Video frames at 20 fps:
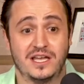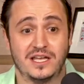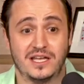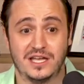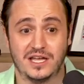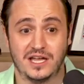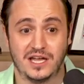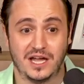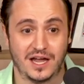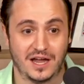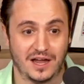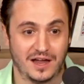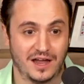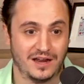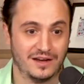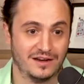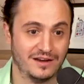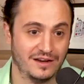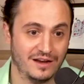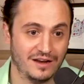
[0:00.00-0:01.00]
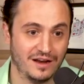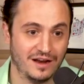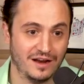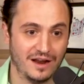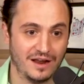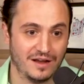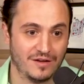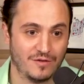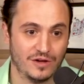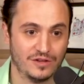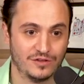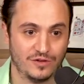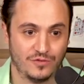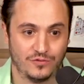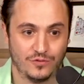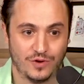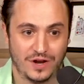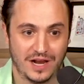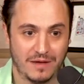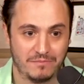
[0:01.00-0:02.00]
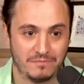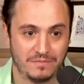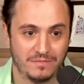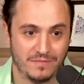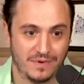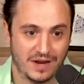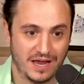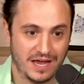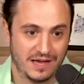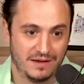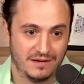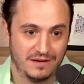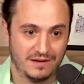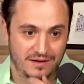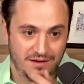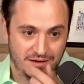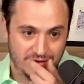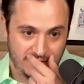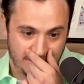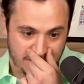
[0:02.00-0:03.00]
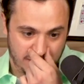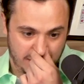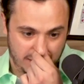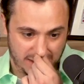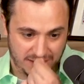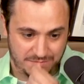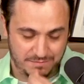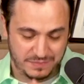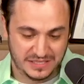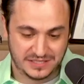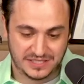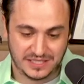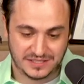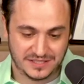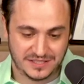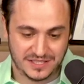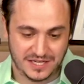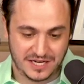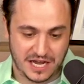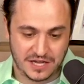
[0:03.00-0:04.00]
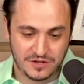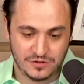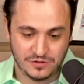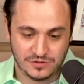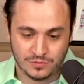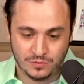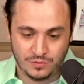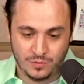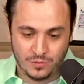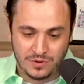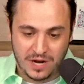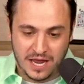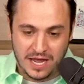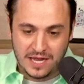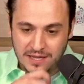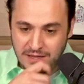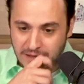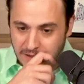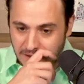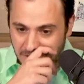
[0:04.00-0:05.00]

Y cuando fue la, la, eh, la, peste hace 100 años, hubo una...